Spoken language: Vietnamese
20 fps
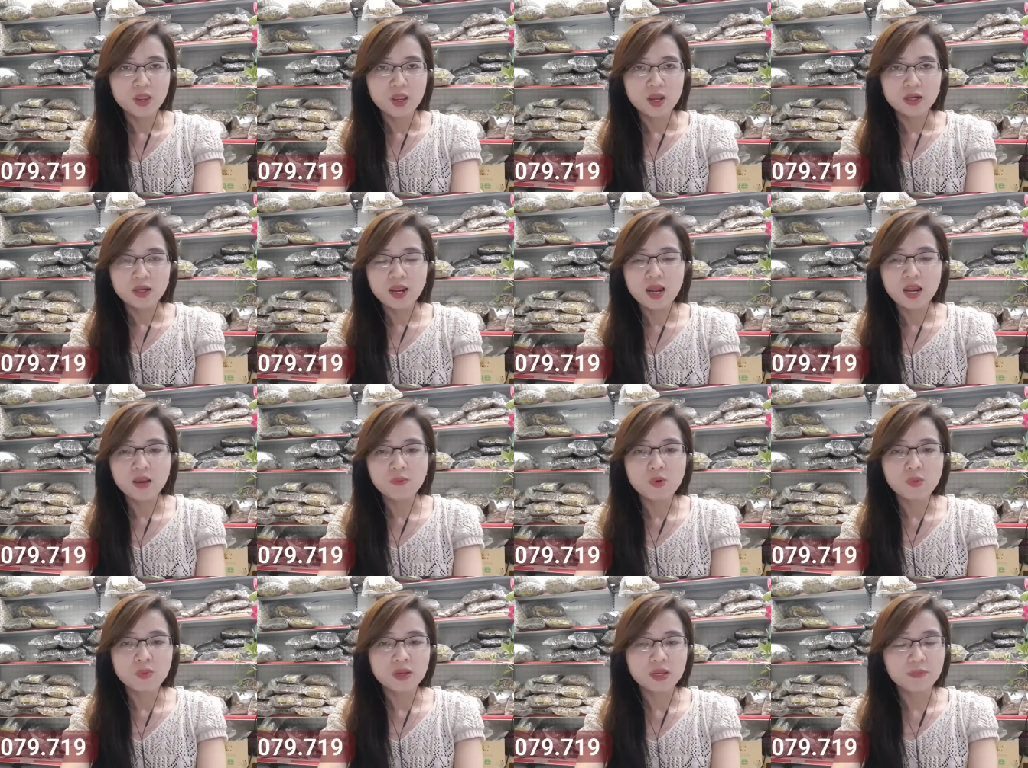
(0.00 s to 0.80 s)
Đây là
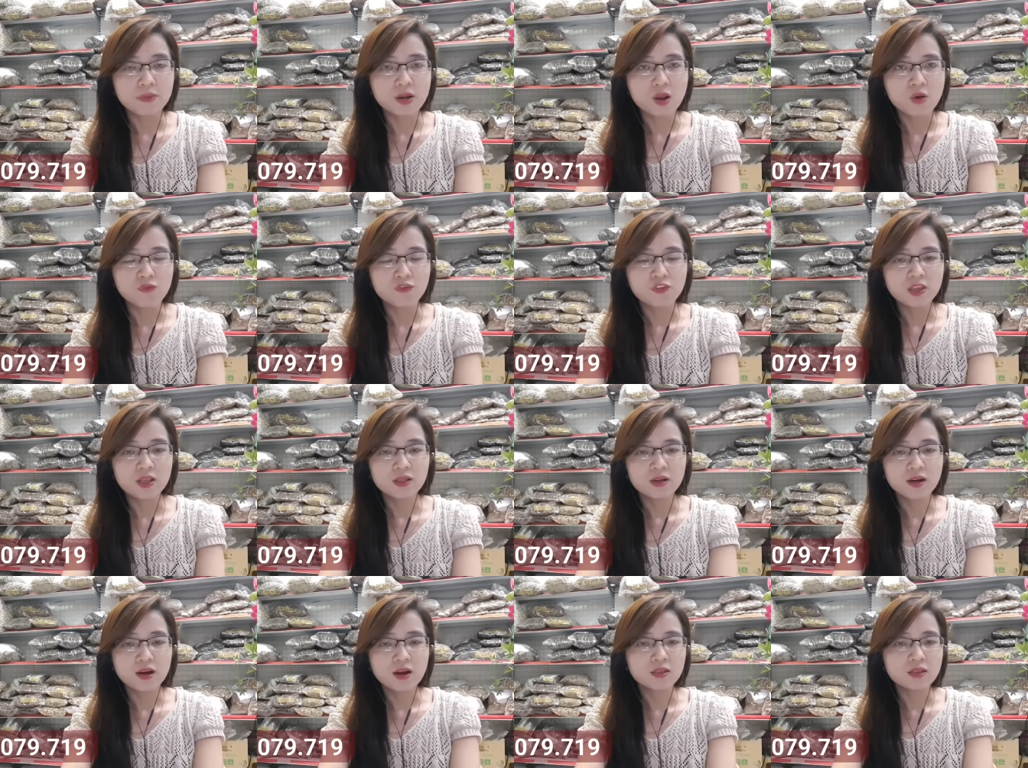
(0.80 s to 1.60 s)
một niềm động viên
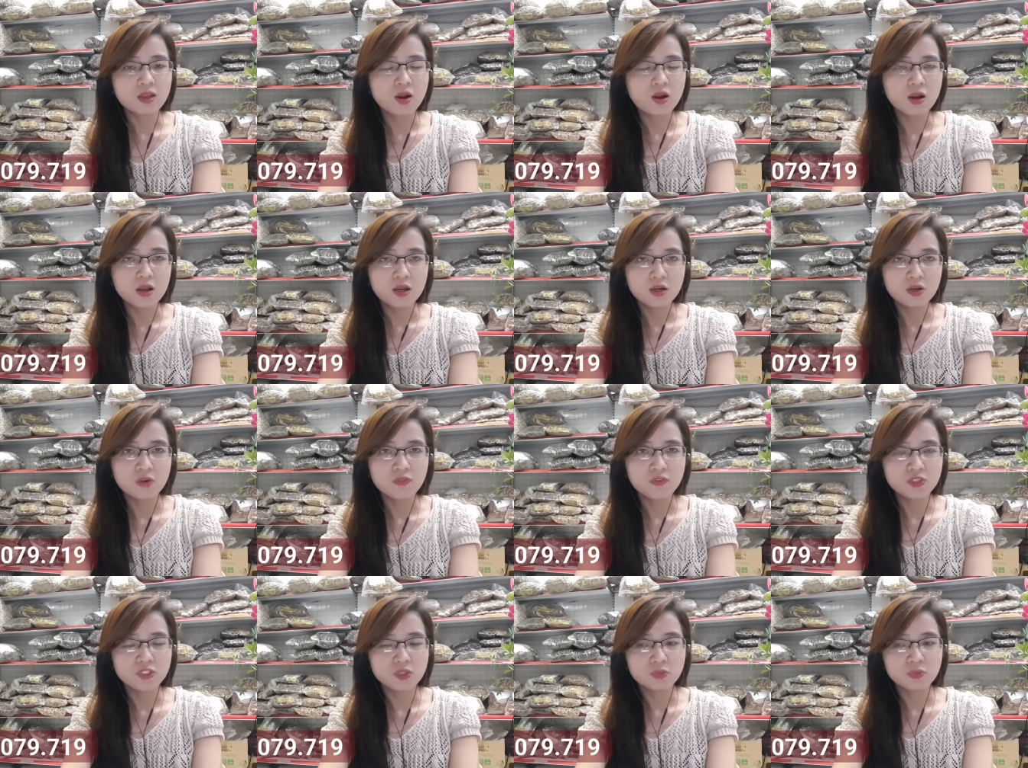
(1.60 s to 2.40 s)
rất là to lớn đối
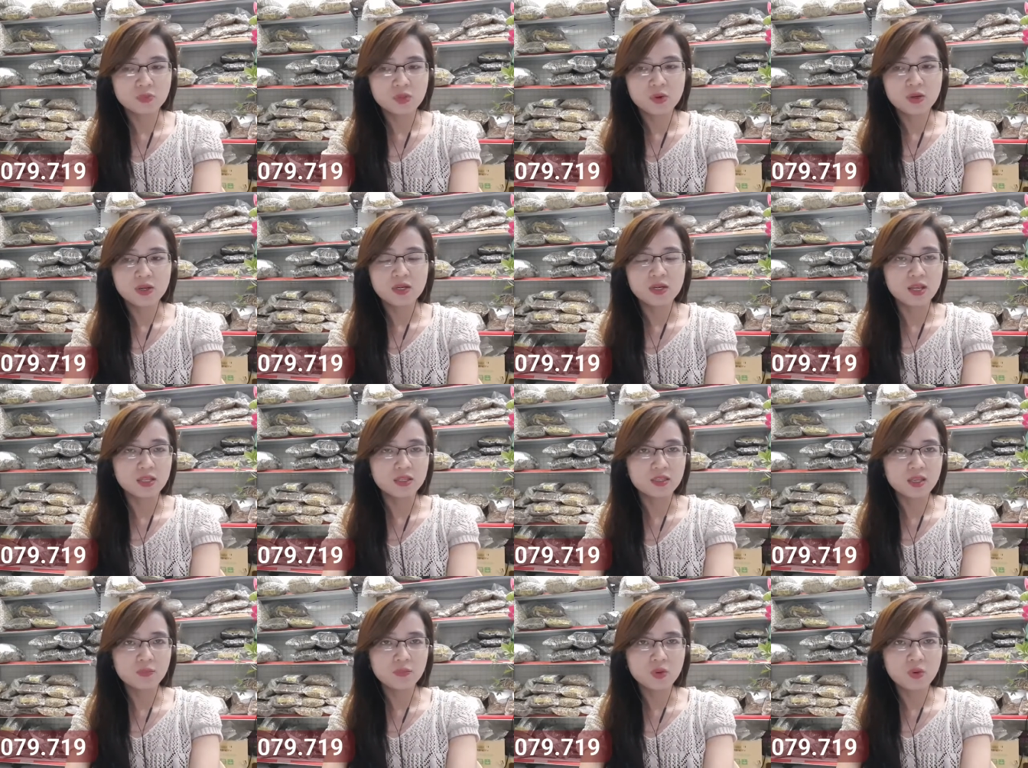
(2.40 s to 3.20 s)
với chúng tôi để
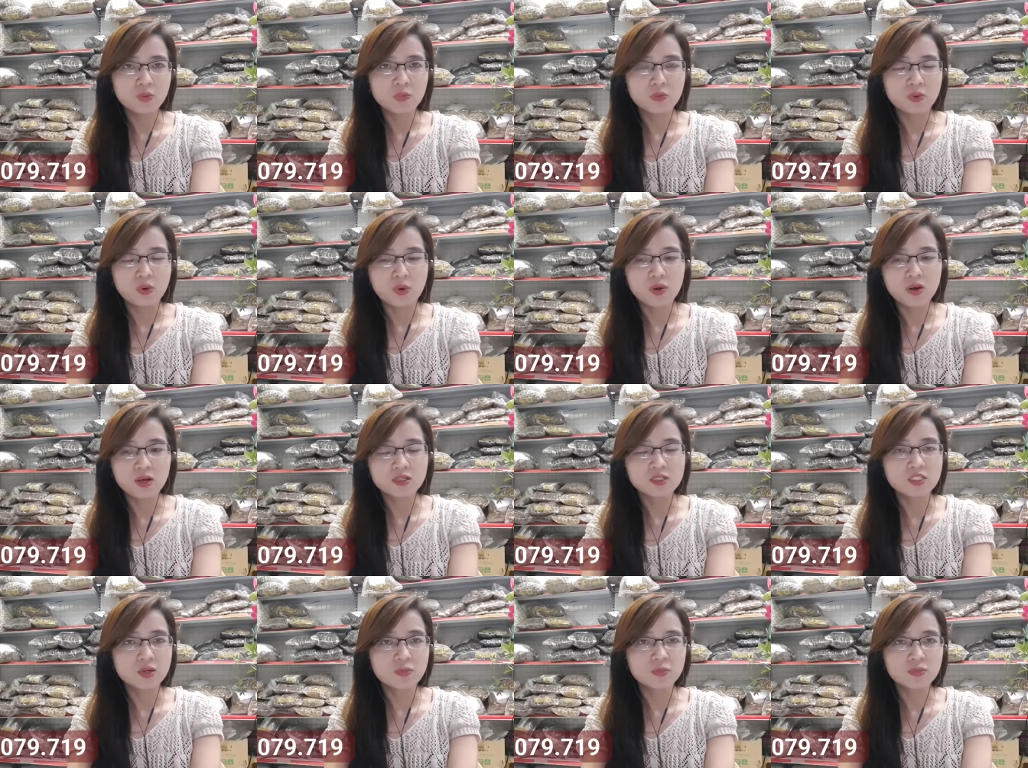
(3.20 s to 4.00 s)
tiếp tục nỗ lực
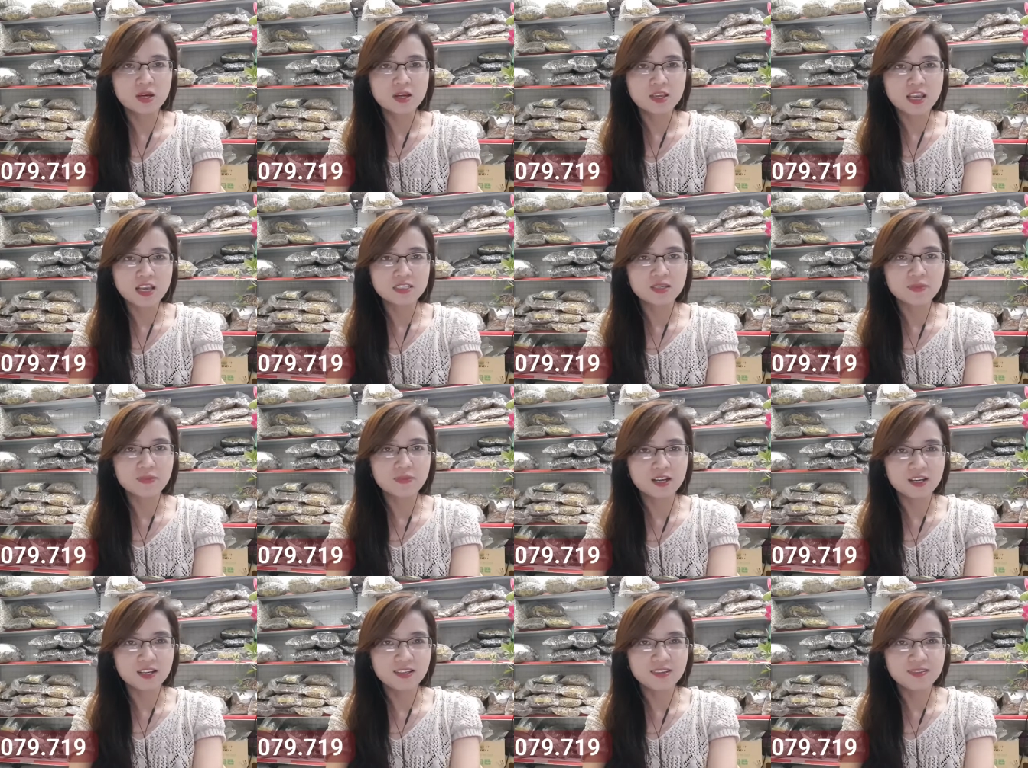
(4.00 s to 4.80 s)
trong thời gian sắp tới.